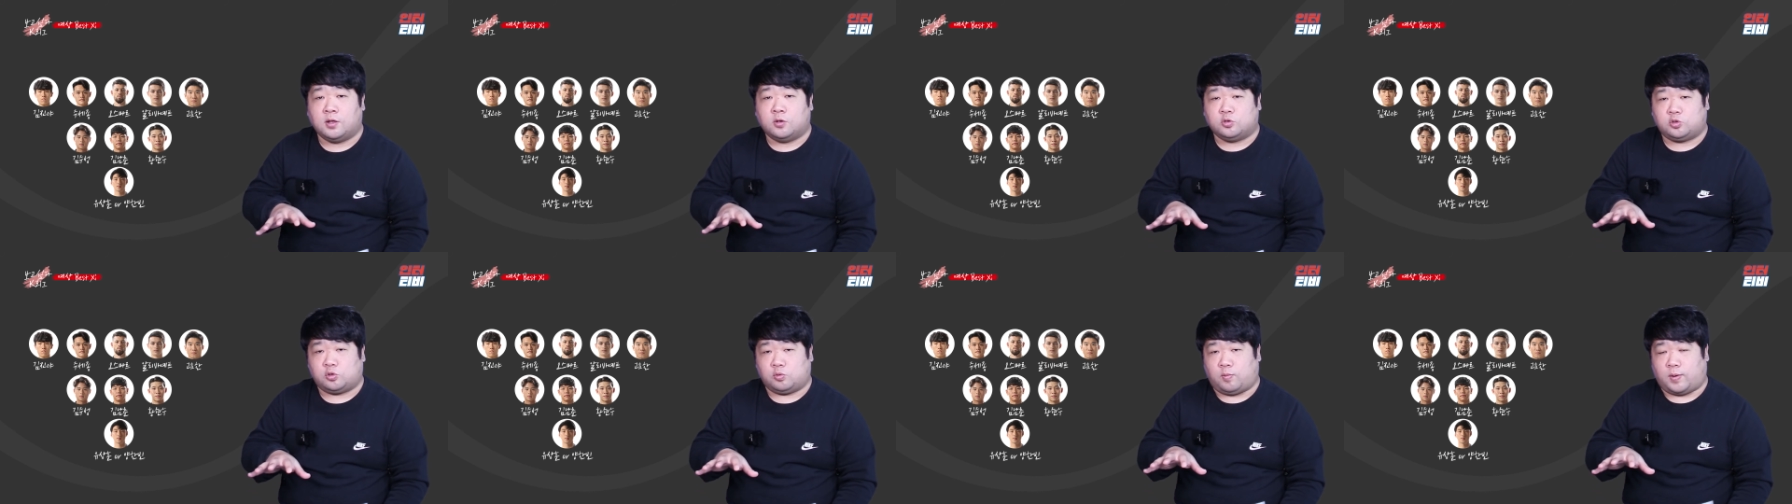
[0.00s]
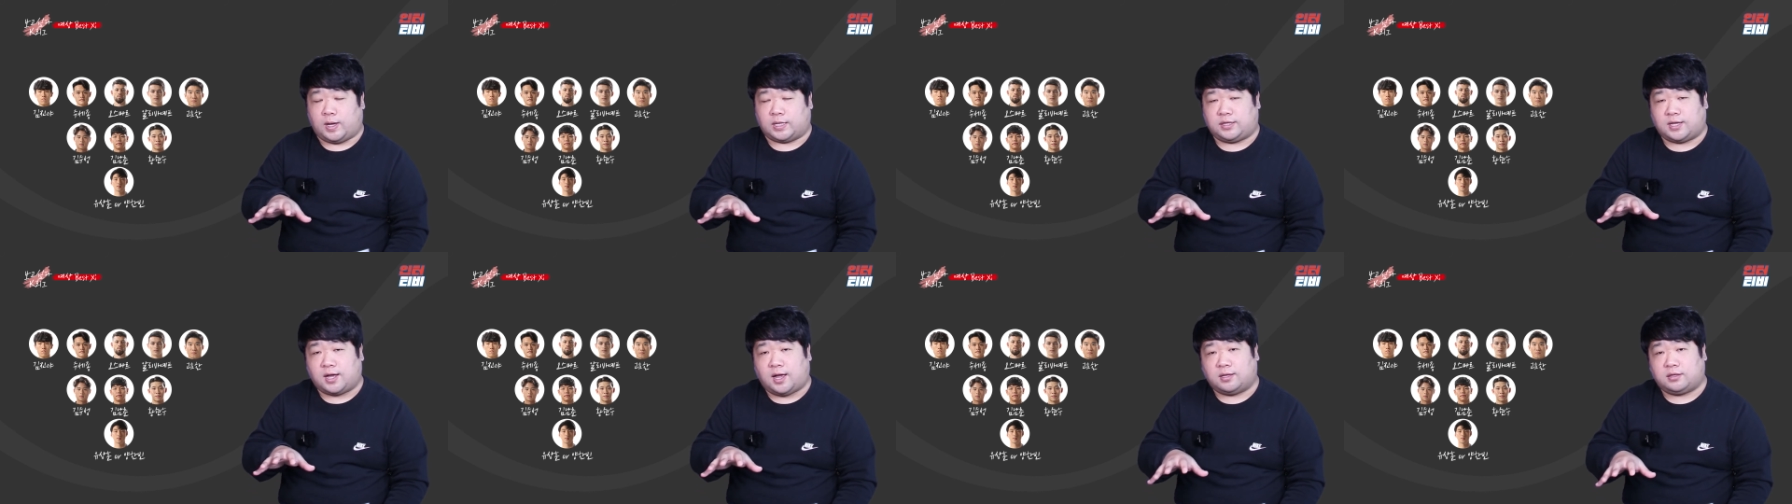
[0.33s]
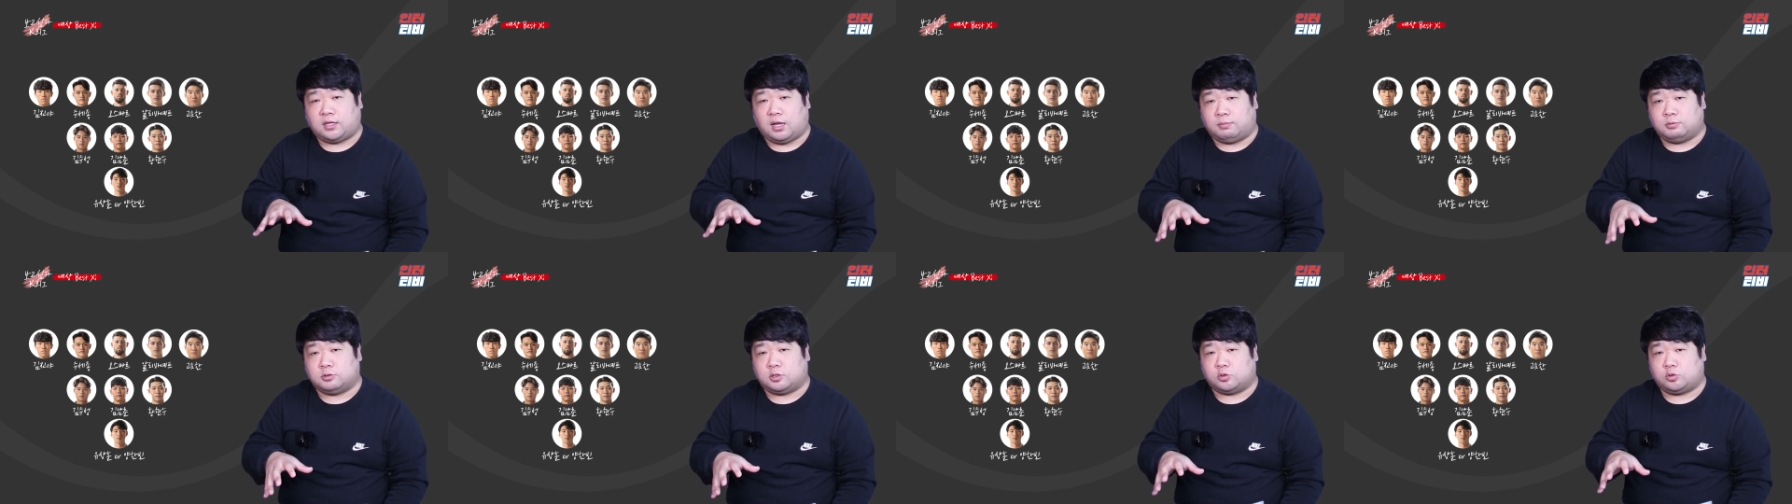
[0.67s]
좀 왔다
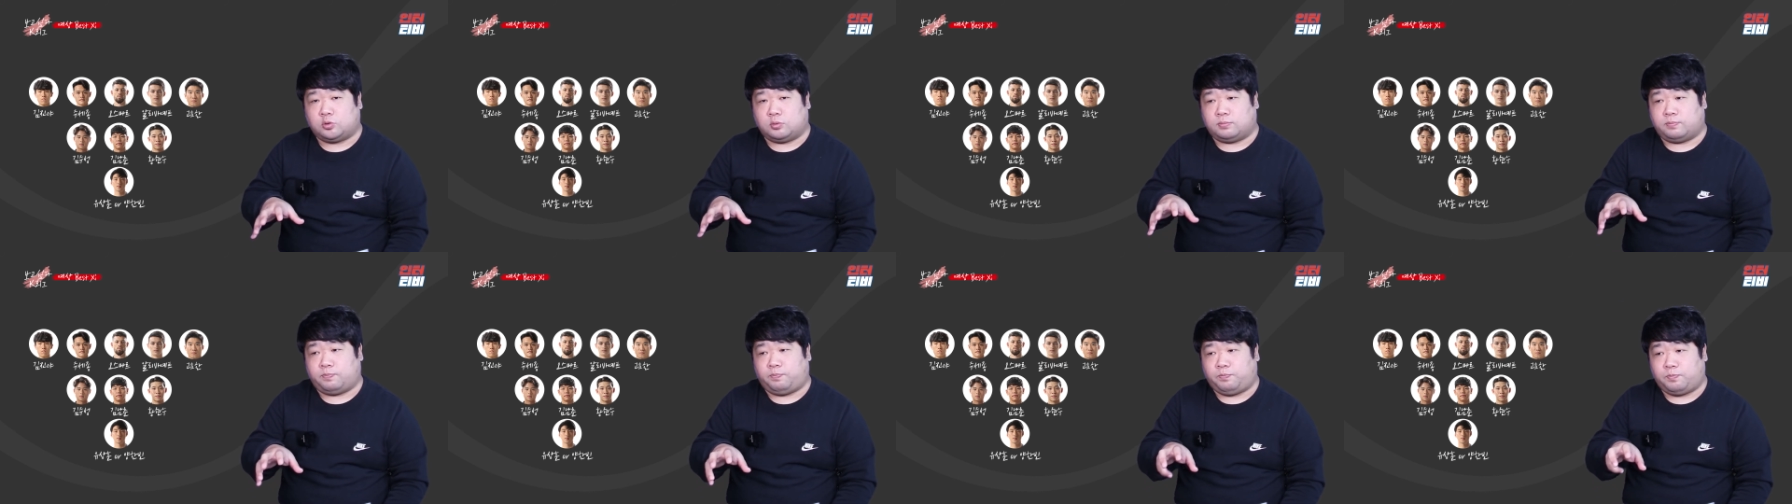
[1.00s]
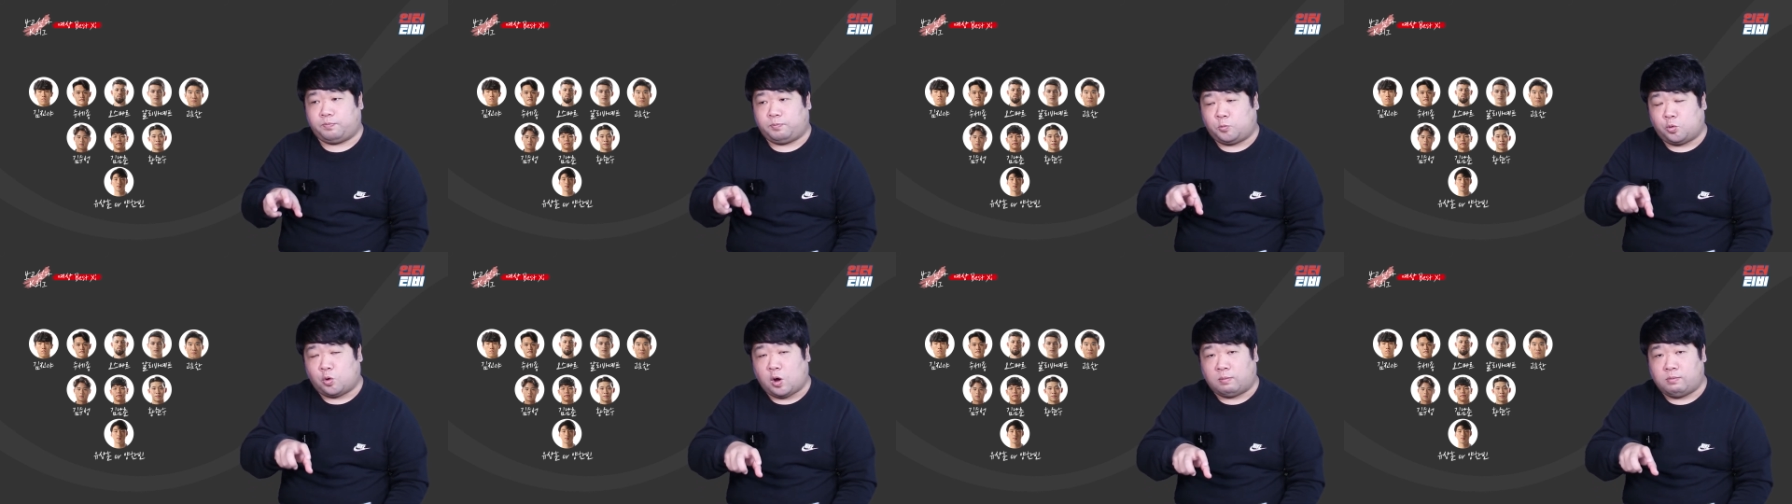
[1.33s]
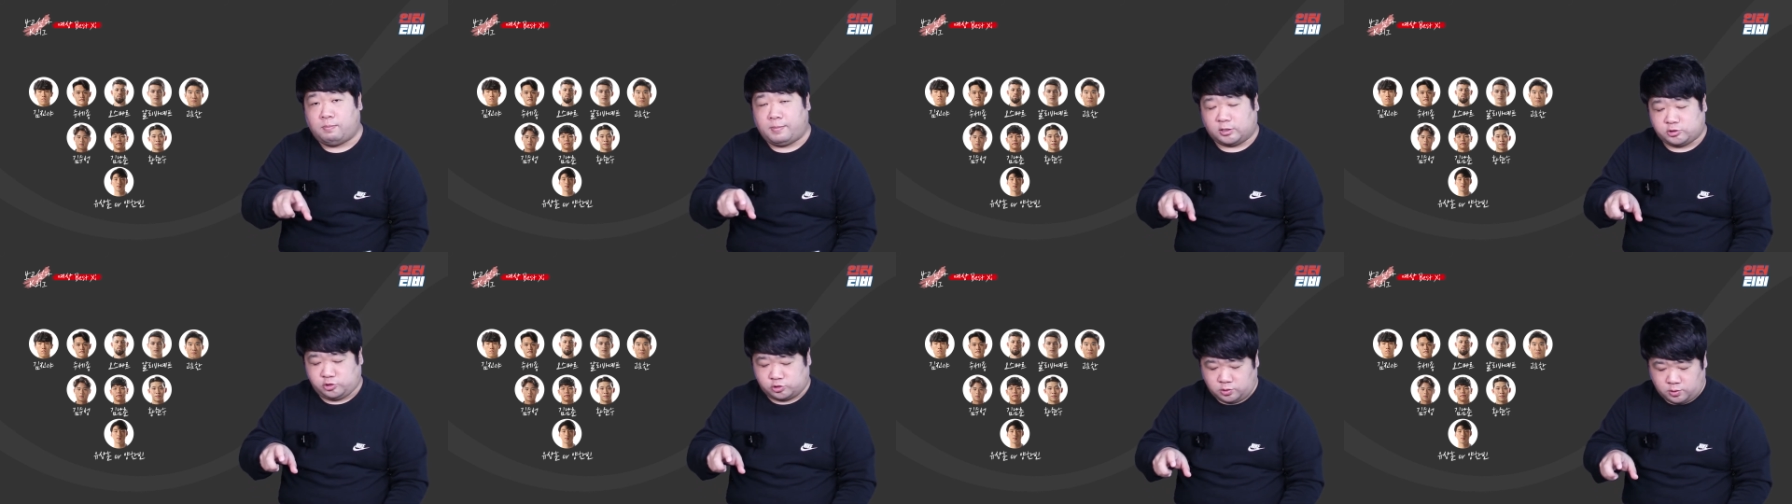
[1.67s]
갔다 하면서 좀 조합을
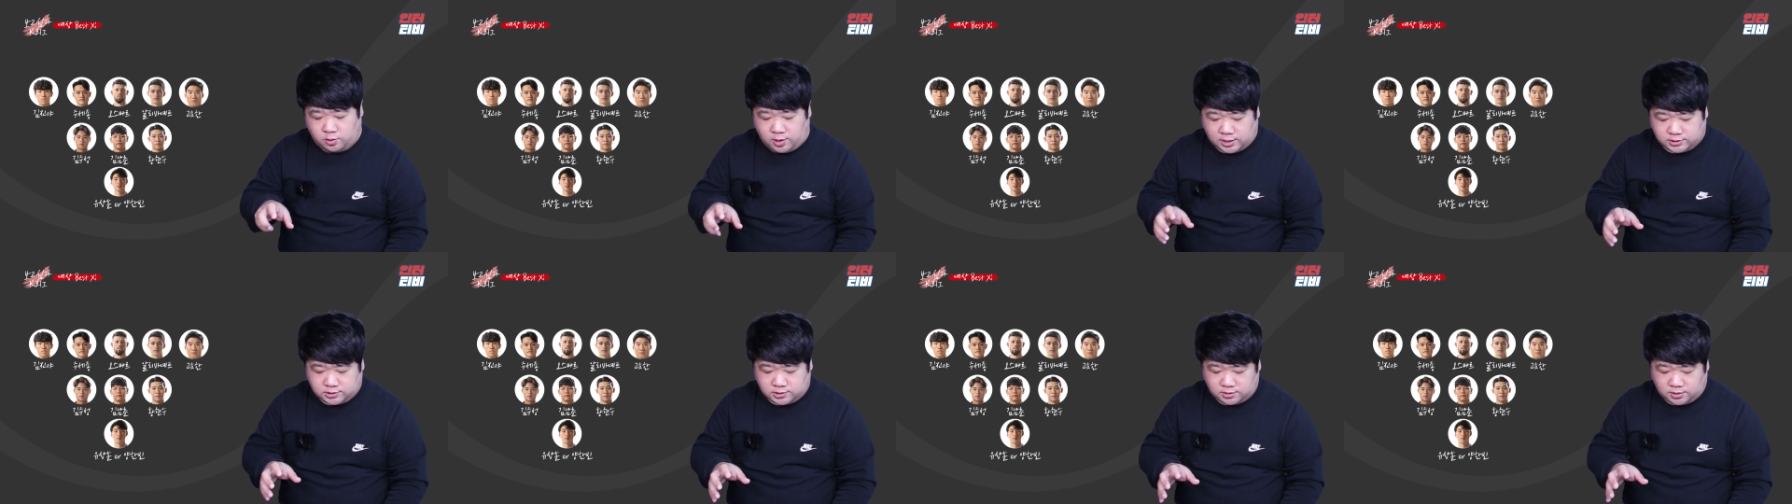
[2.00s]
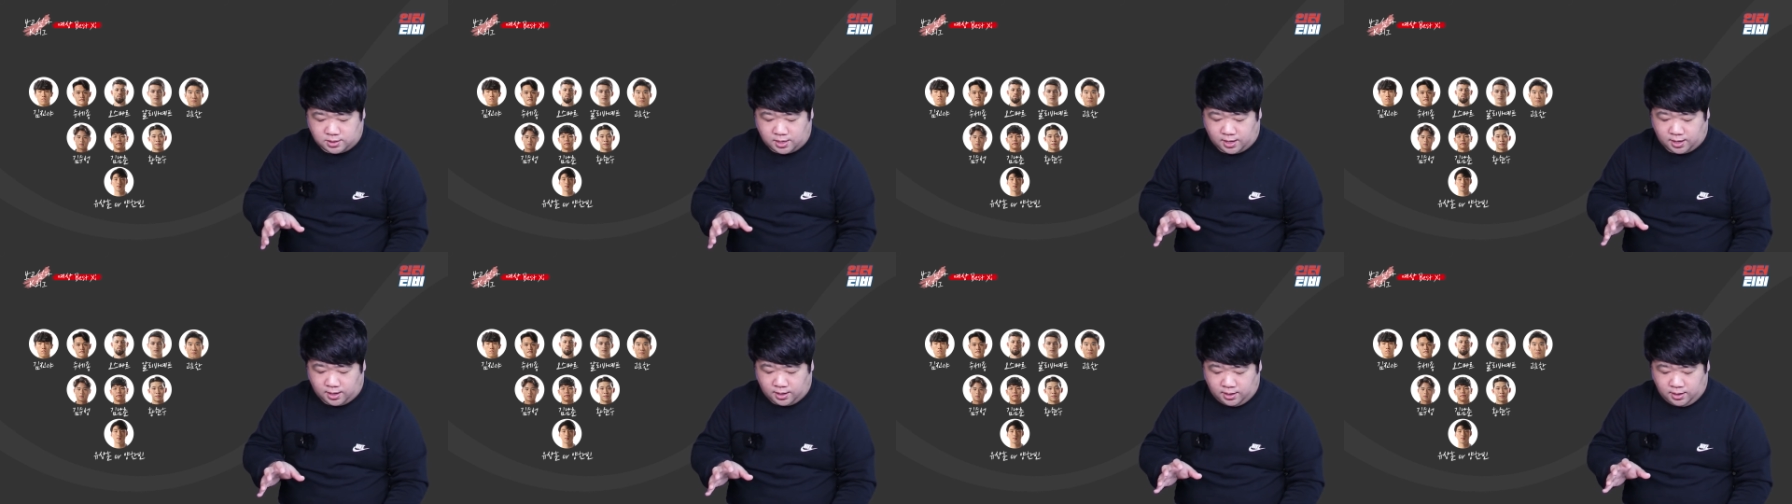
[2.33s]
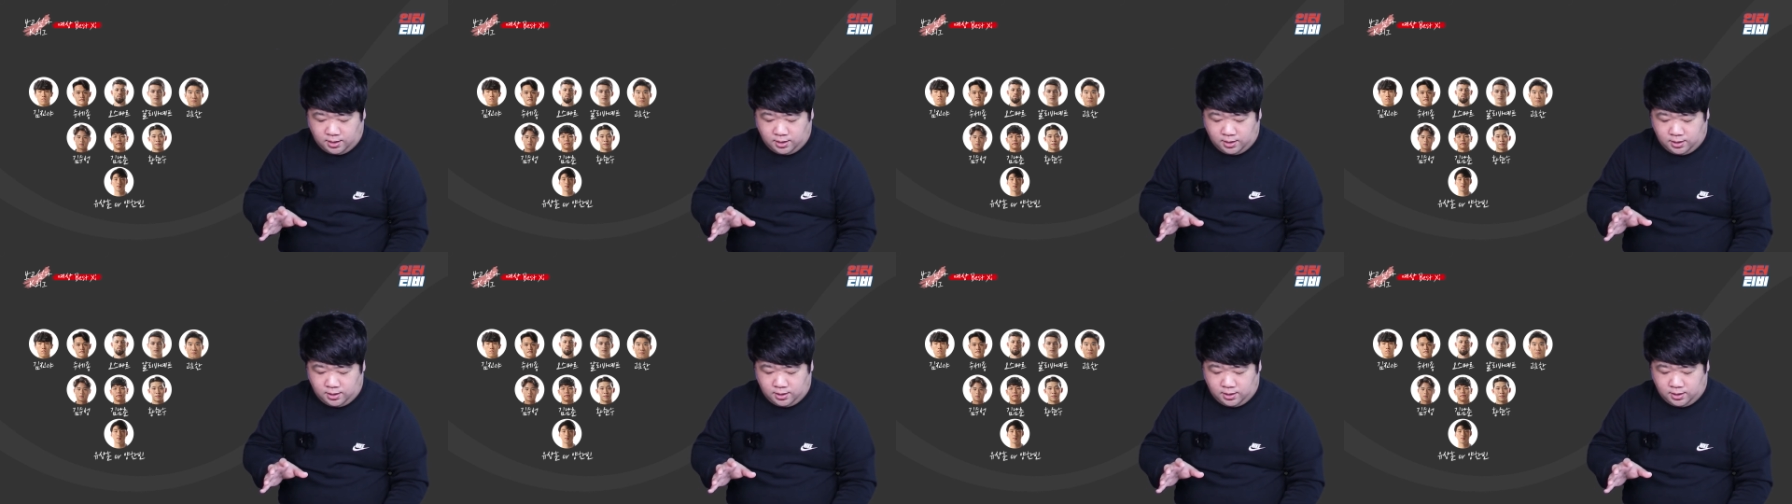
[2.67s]
맞출 것 같은데